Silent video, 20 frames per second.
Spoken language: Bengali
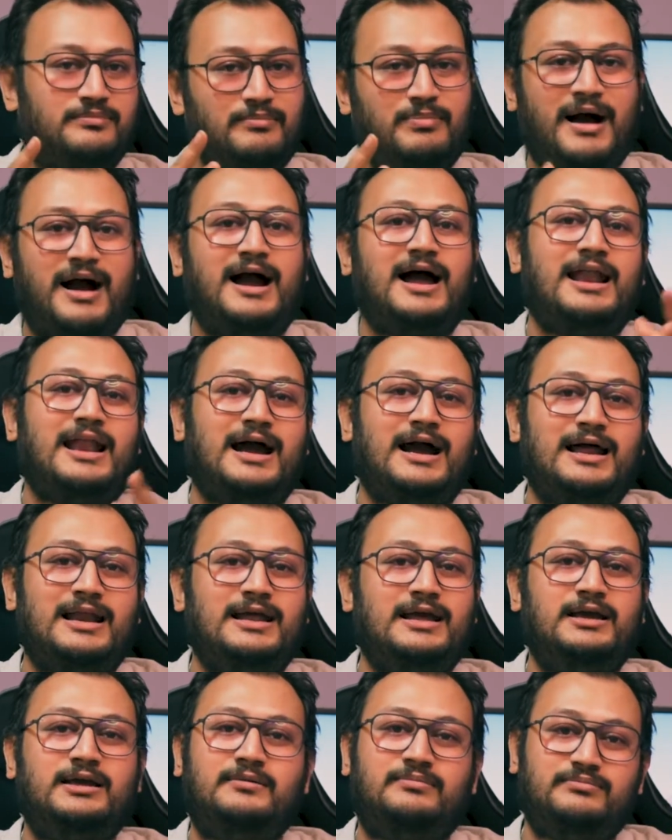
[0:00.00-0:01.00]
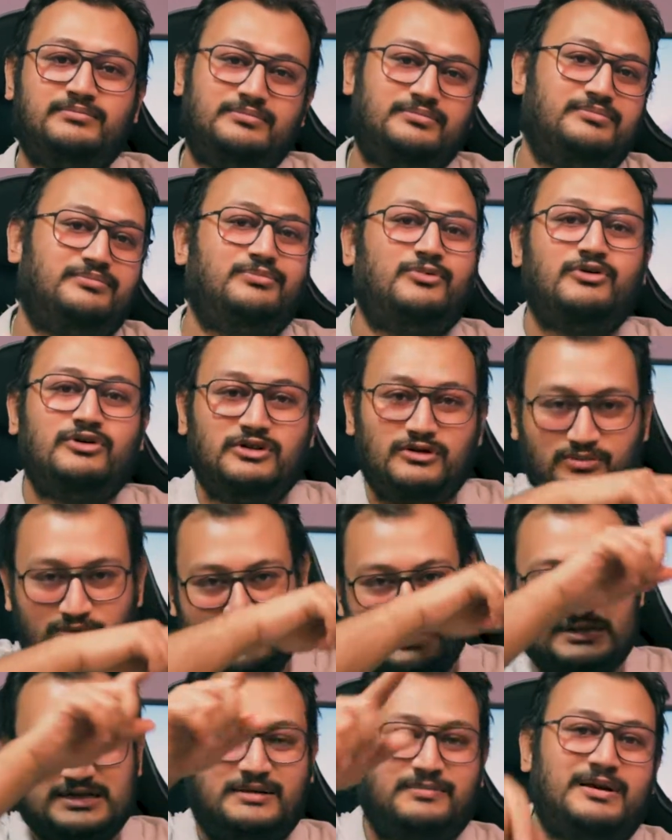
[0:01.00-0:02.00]
পাখা লাগালে
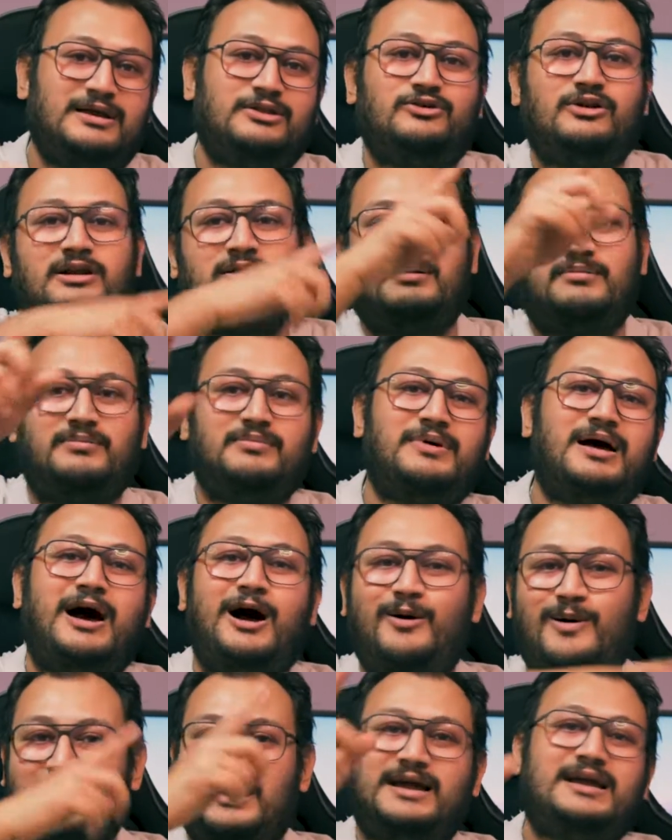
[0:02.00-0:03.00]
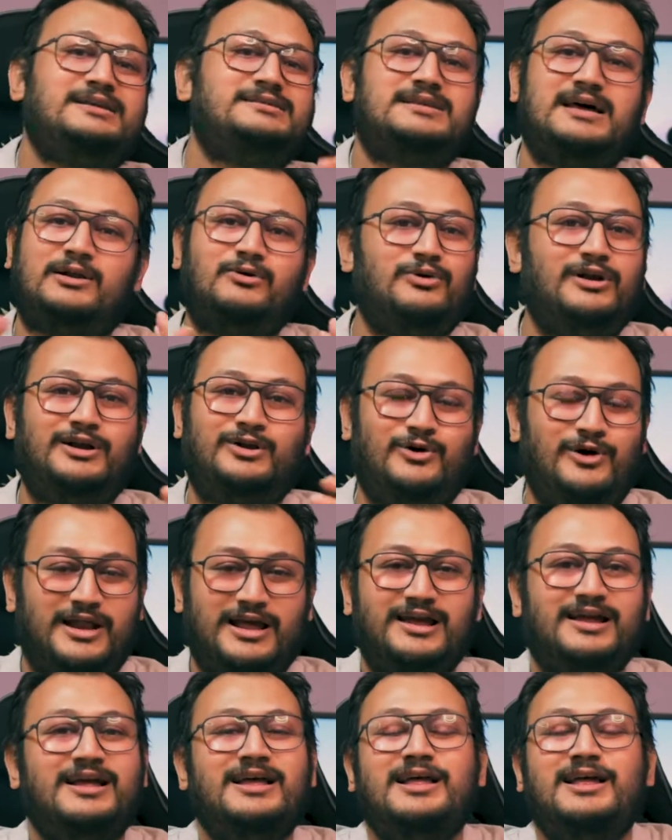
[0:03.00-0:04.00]
প্রকৃতপক্ষে সেটা ভেতরের হাওয়াটাকেই সার্কুলেট করে
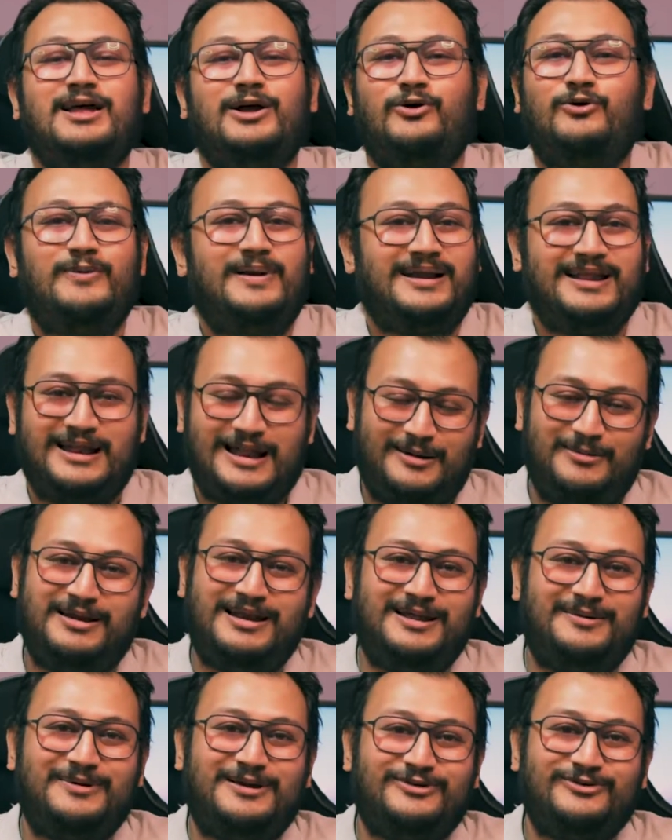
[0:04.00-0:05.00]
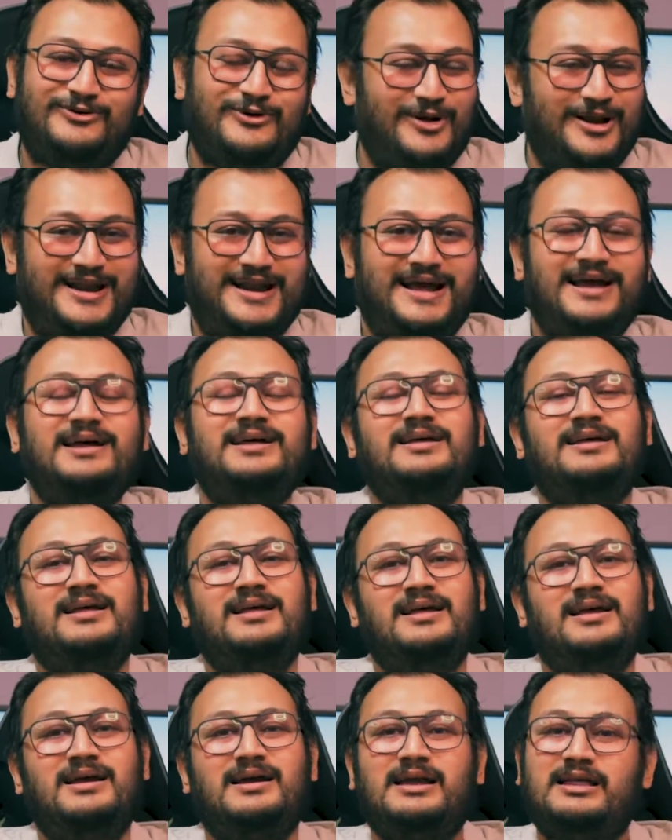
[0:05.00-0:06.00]
খুব একটা লাভের লাভ কিছু করে না
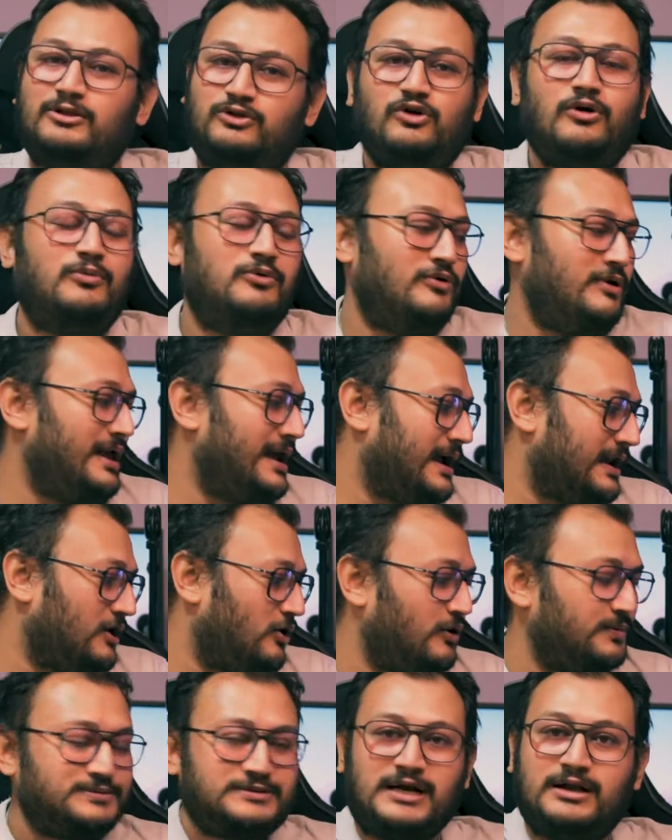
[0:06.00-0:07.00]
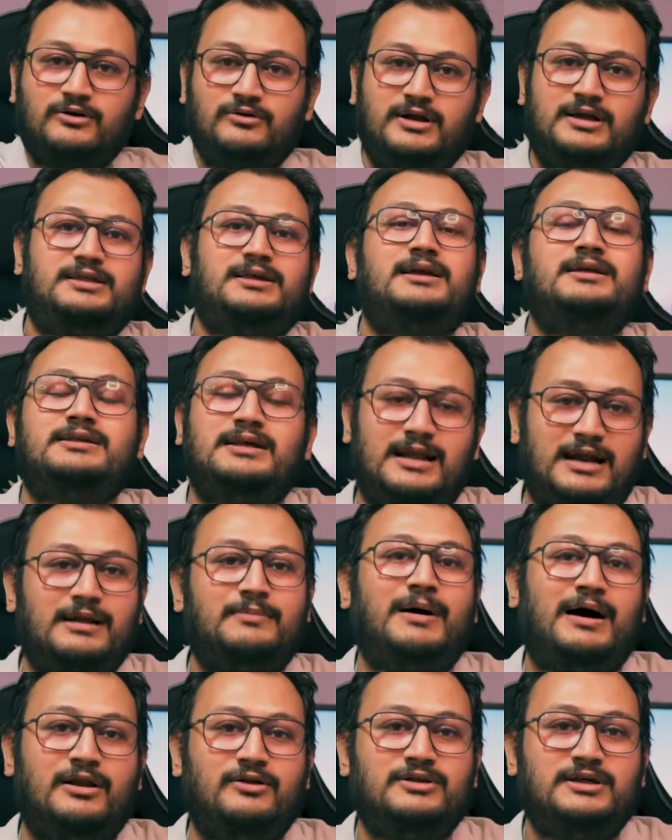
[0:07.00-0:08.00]
কিন্তু তবুও এখানে অপশান রয়েছে সেটা একটা
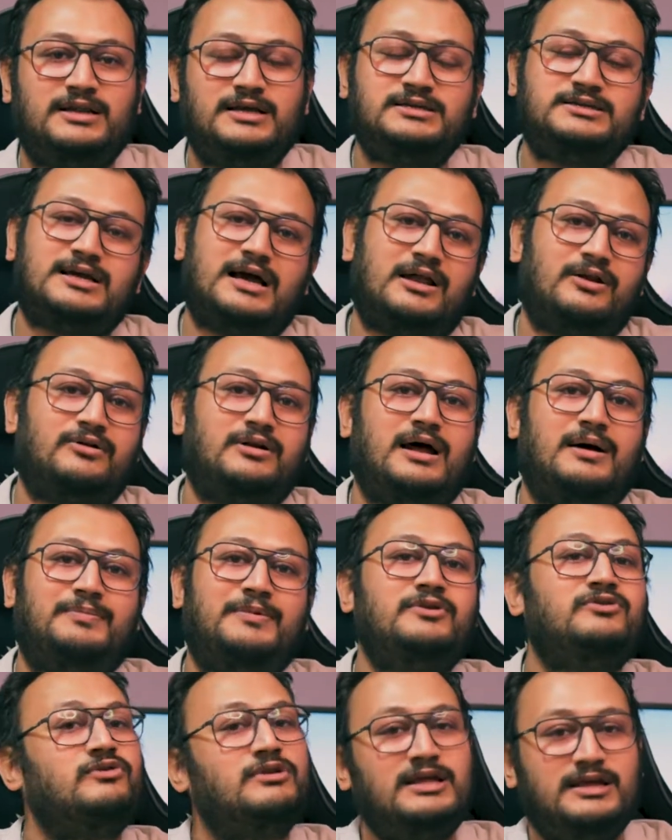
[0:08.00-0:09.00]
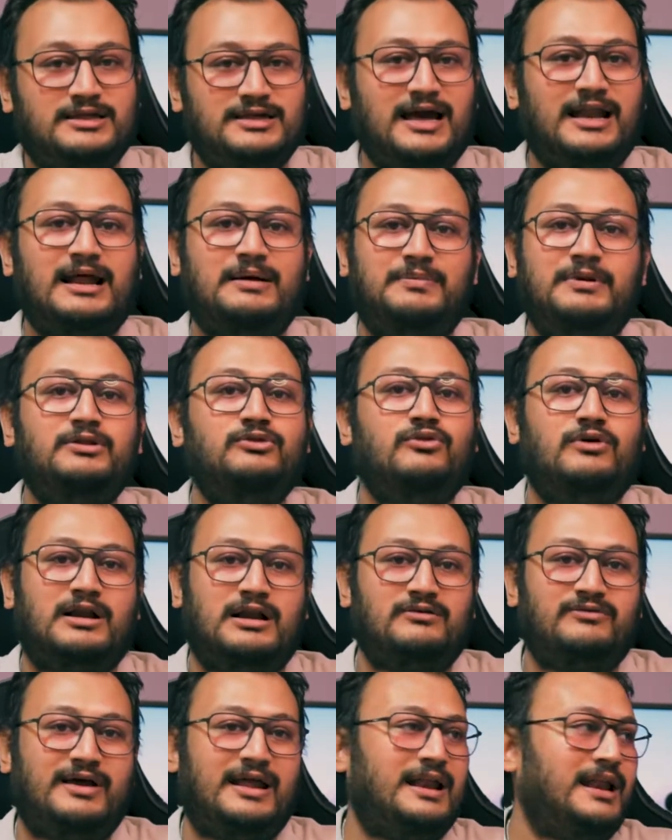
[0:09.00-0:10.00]
ভালো জিনিস কারণ আপনি যদি চান আপনি
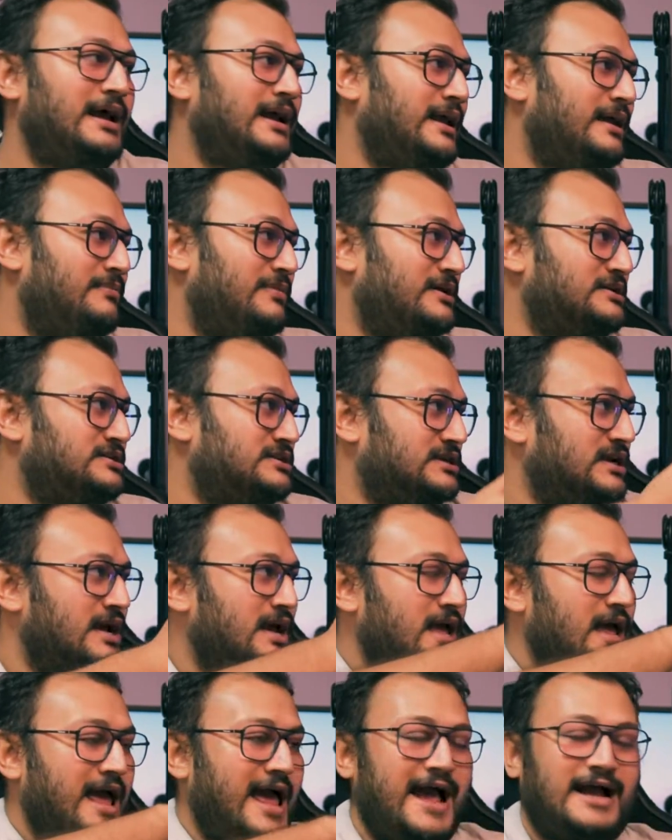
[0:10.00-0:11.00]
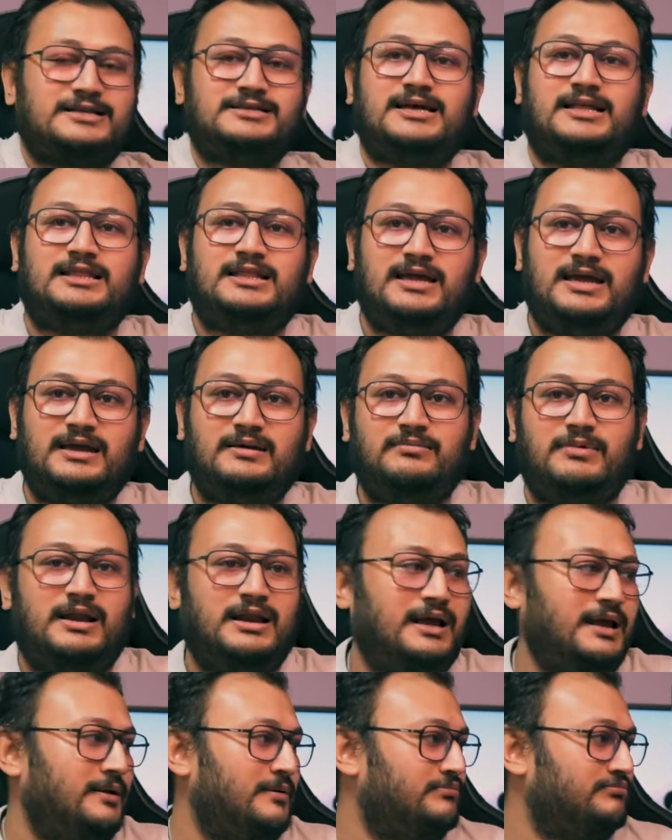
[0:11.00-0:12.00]
দুখানা ফ্যান লাগিয়ে বেশ একসাথে মানে